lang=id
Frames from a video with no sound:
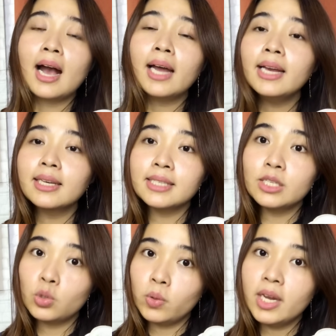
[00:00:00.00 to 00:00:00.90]
Sedangkan yang
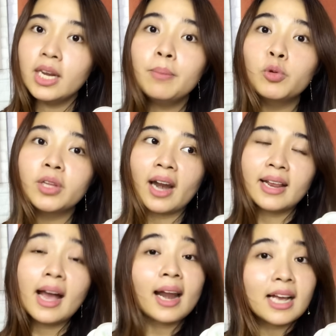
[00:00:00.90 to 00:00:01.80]
sensui ini
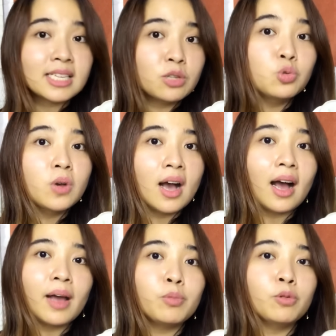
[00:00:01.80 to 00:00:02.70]
butirannya kerasa
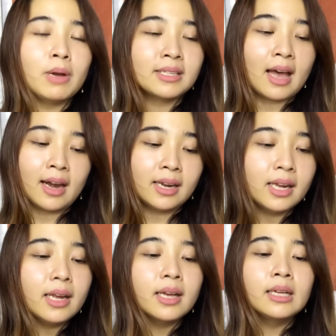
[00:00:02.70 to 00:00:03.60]
juga kayak
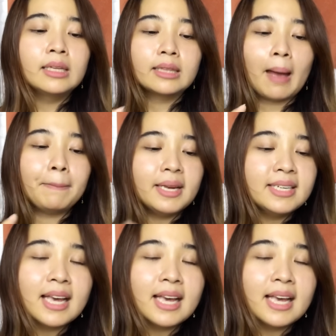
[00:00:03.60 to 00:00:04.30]
purbasari tapi